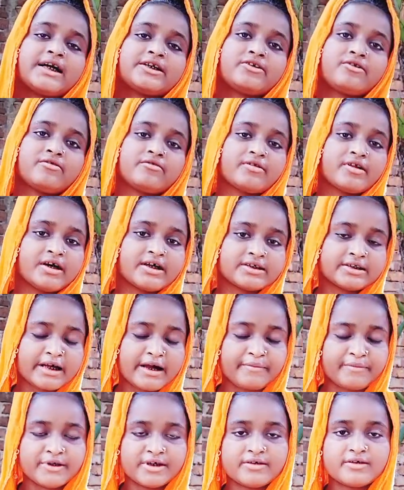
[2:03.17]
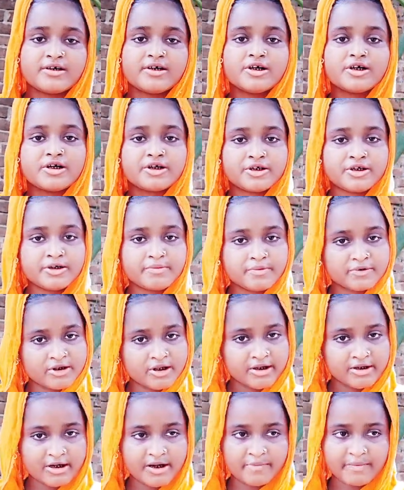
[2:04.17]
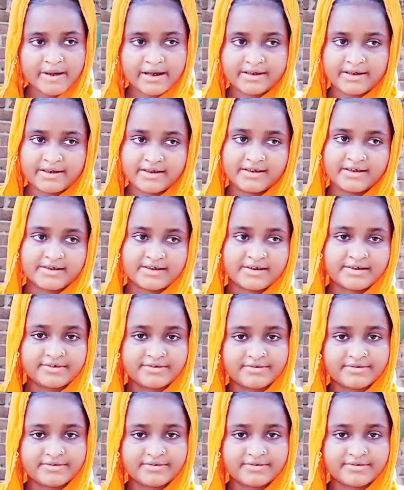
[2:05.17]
আসলো না স্বামী দুই লেটার পাঠিয়ে দিছে